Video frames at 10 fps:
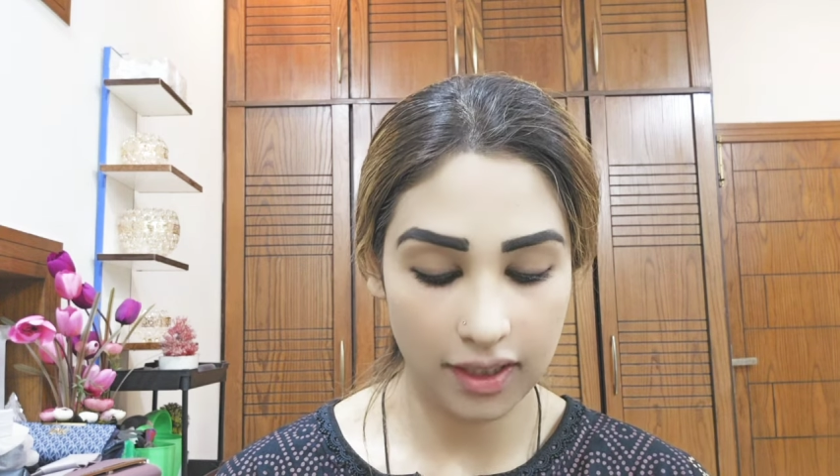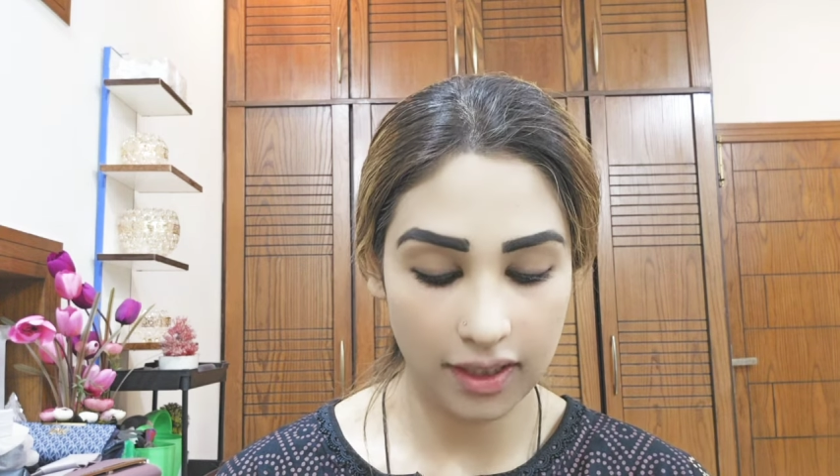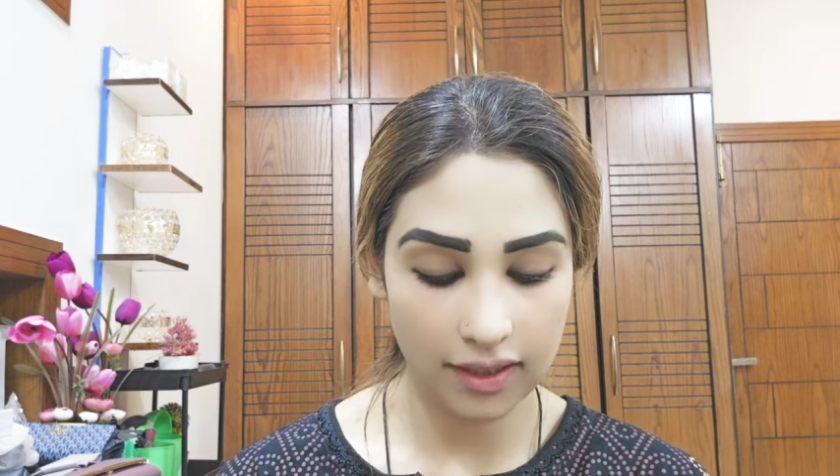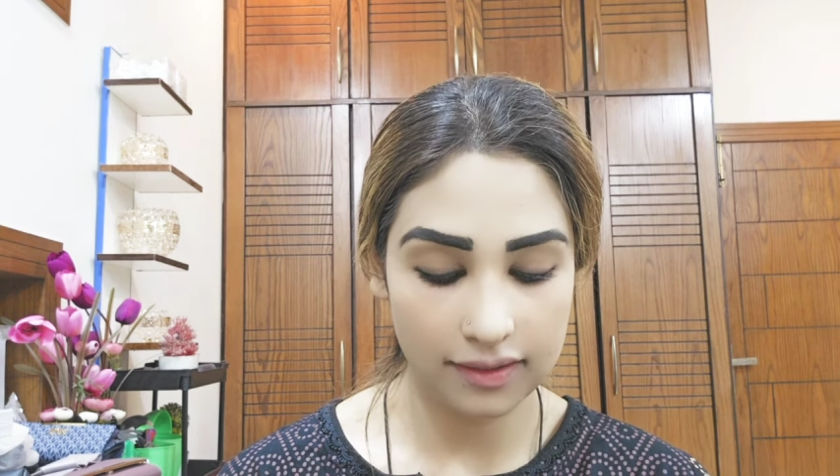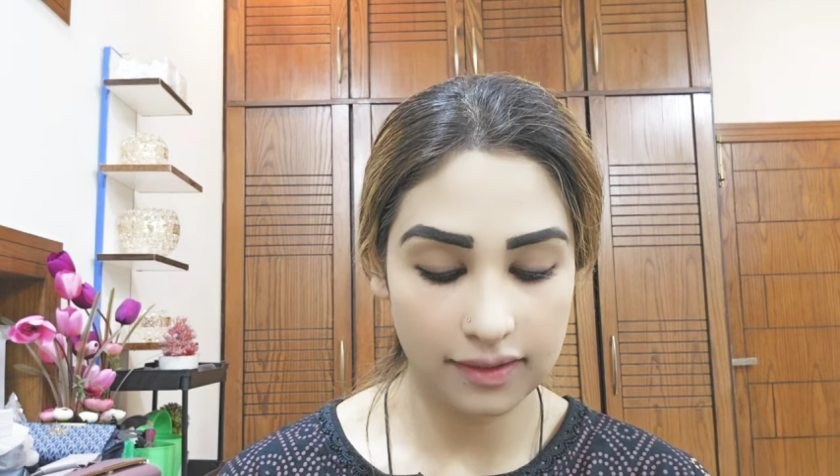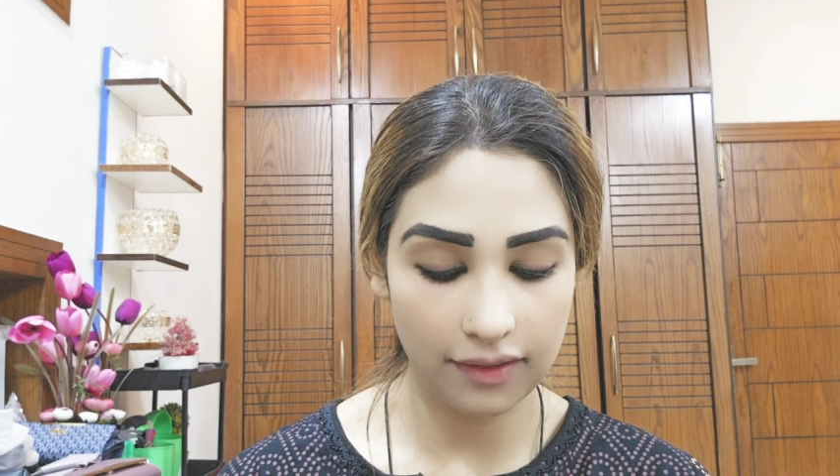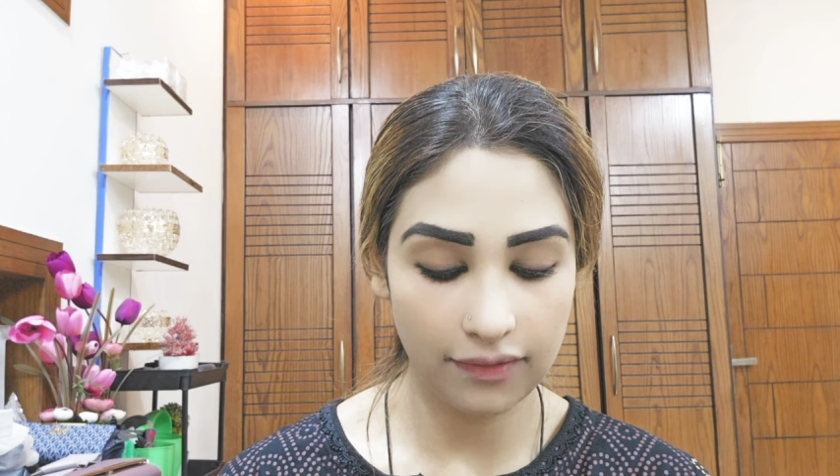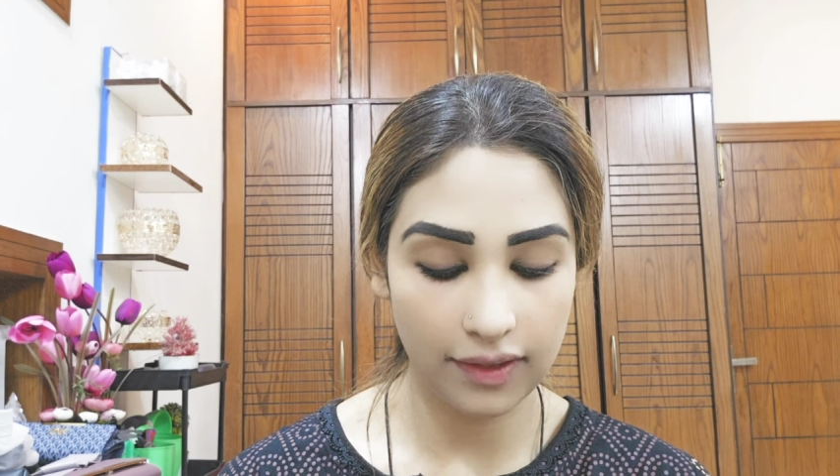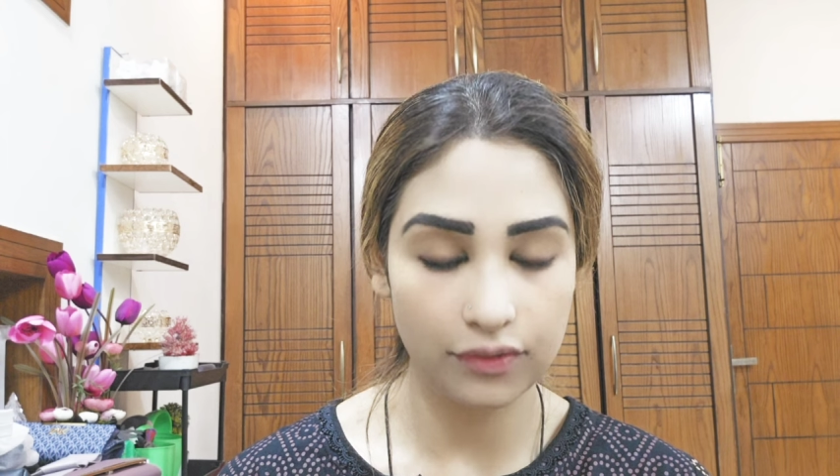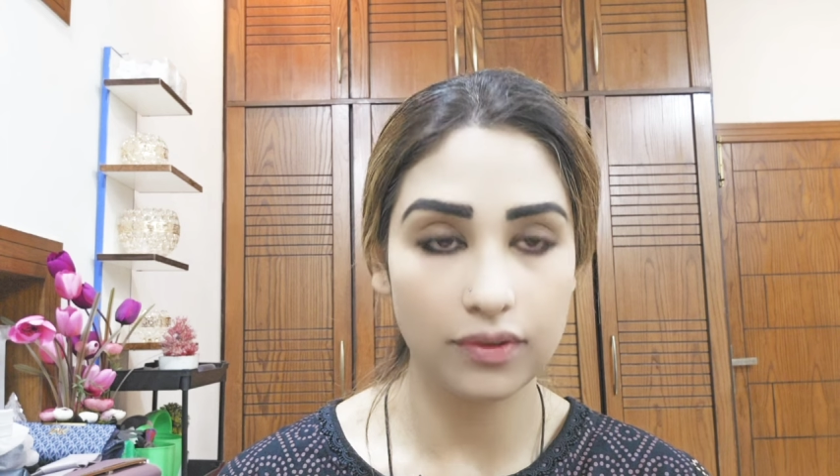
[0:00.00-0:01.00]
के इसका
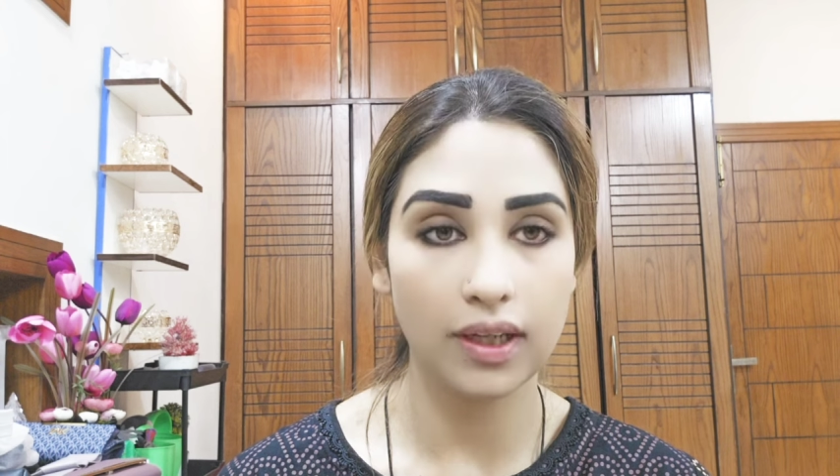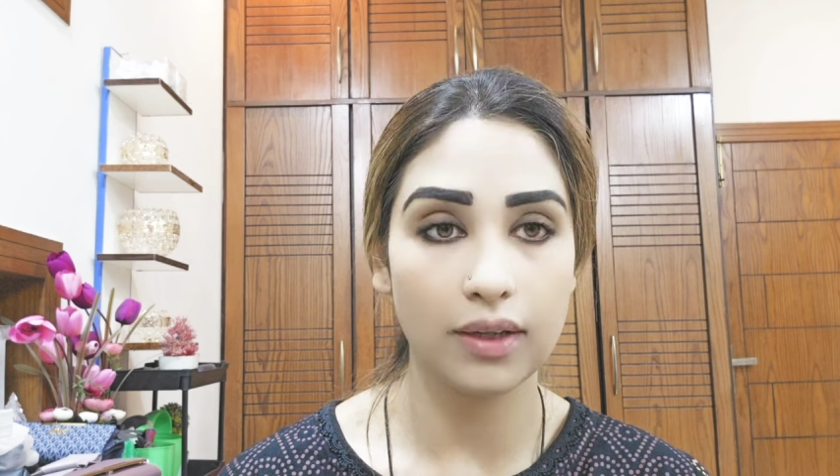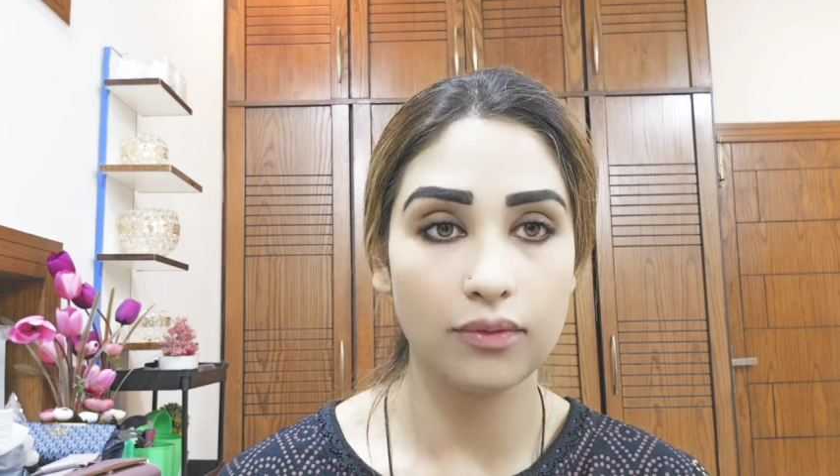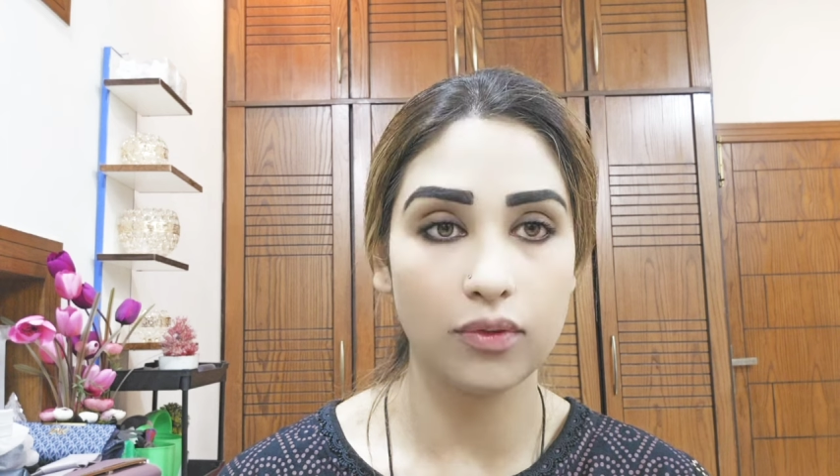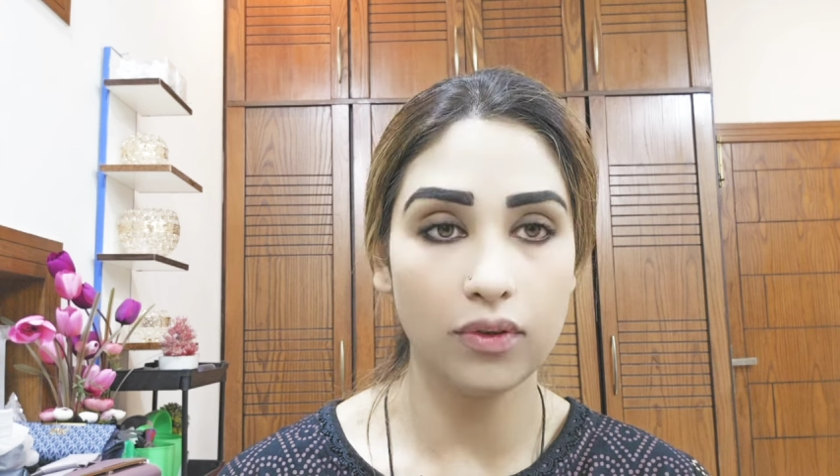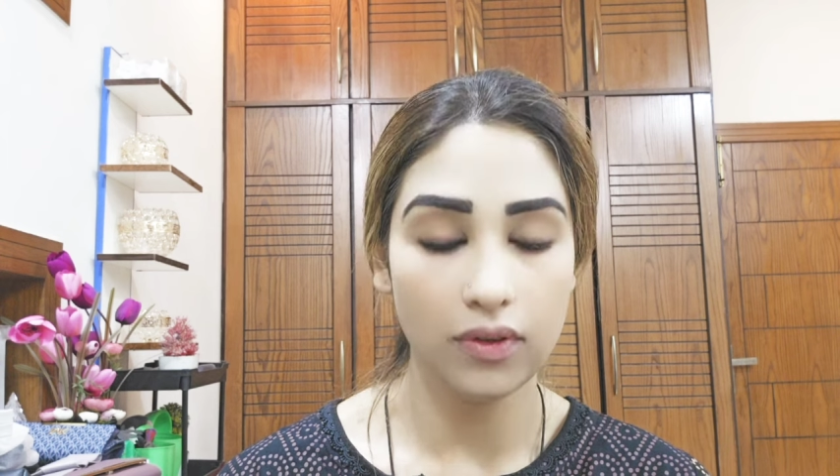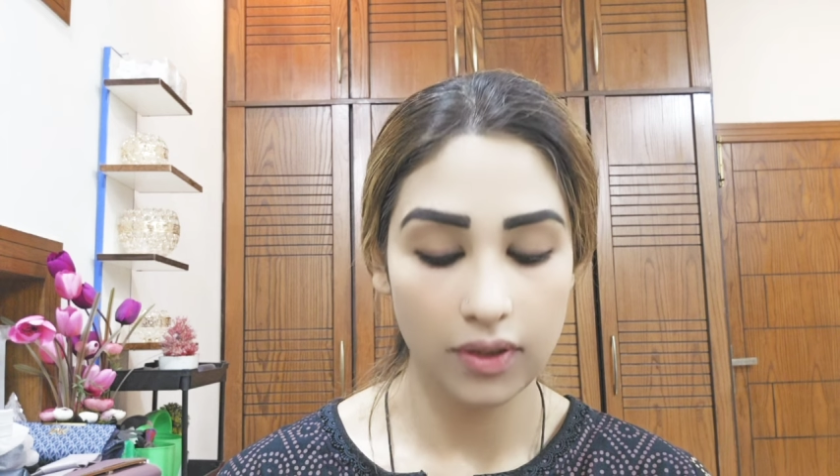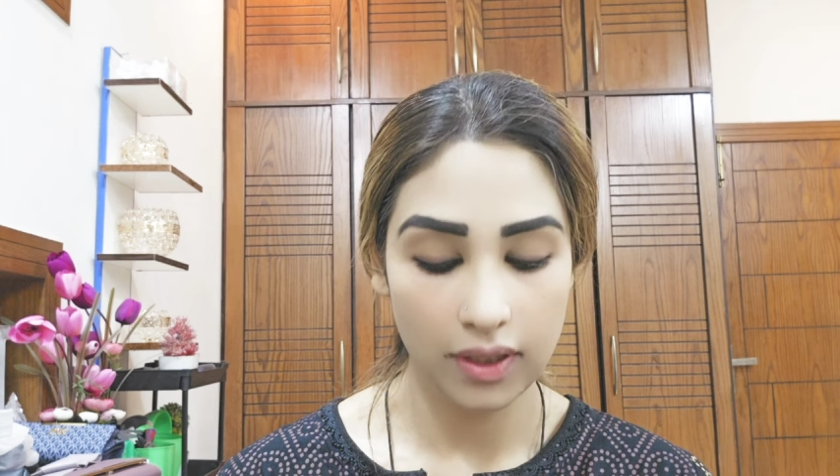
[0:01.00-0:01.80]
इफेक्ट जो है वो